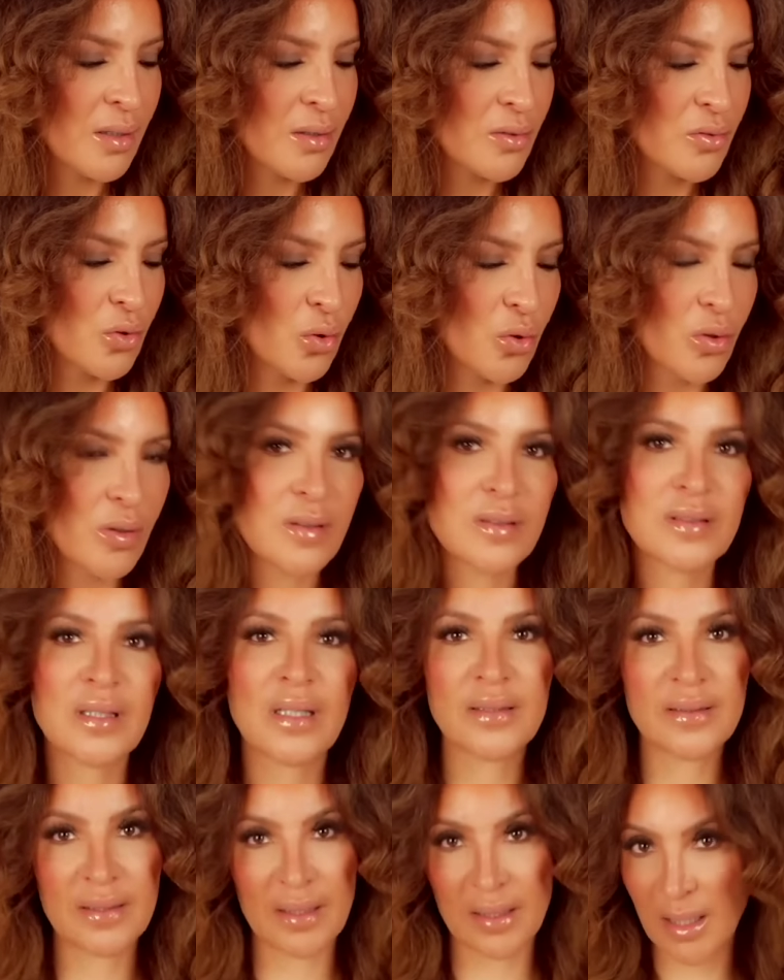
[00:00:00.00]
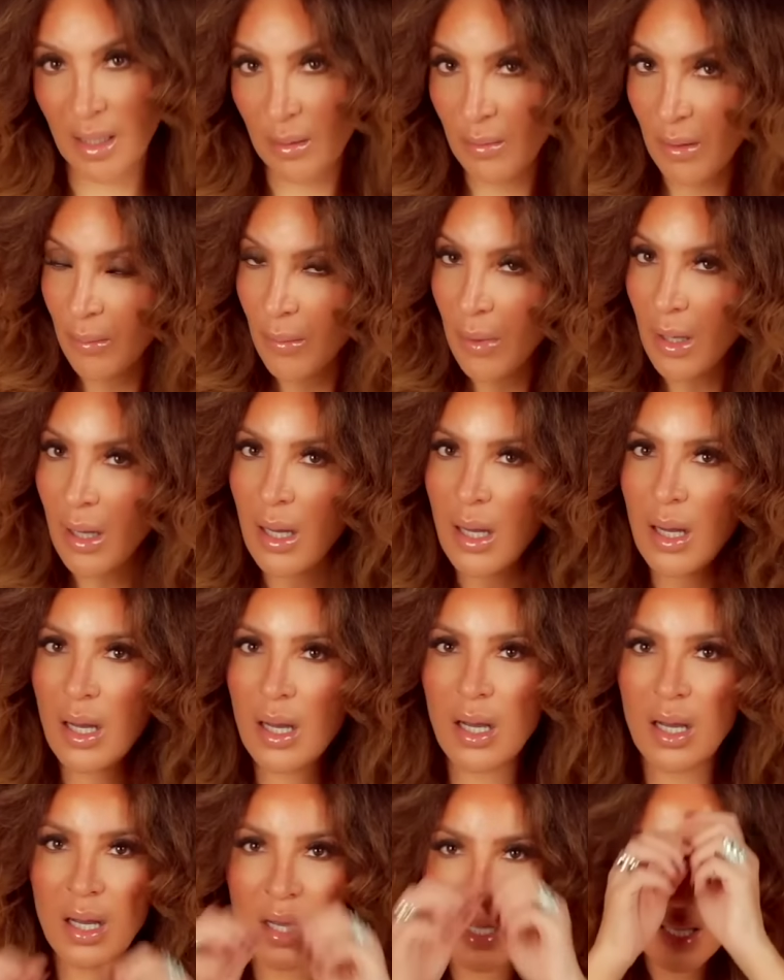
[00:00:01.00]
Donc ça, c'est quand même
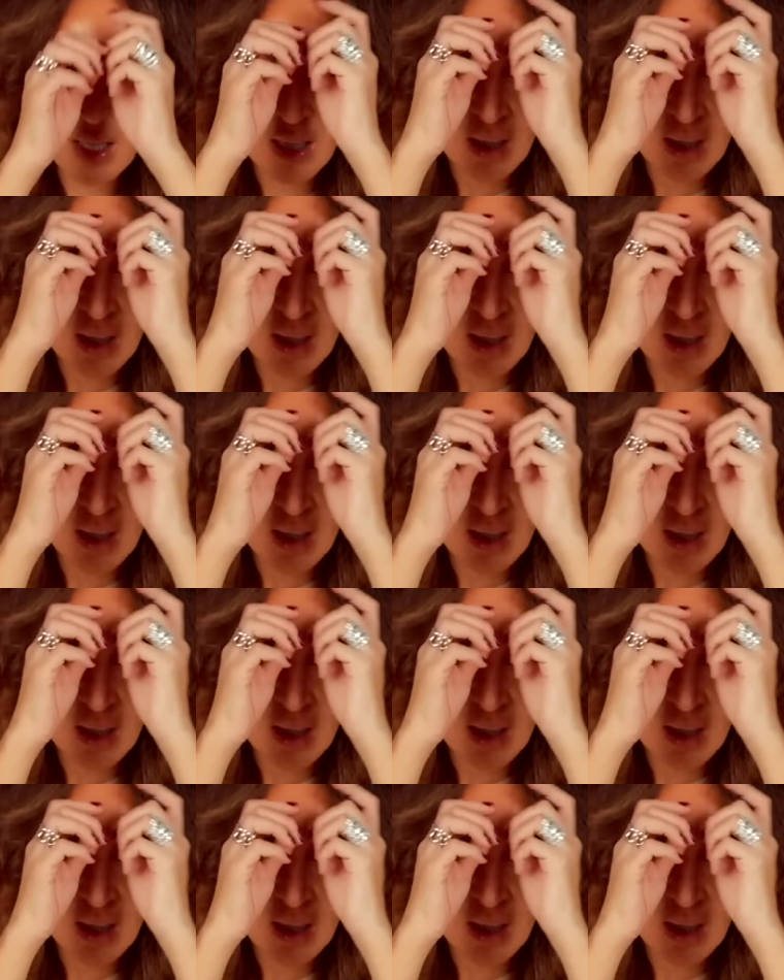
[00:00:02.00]
un...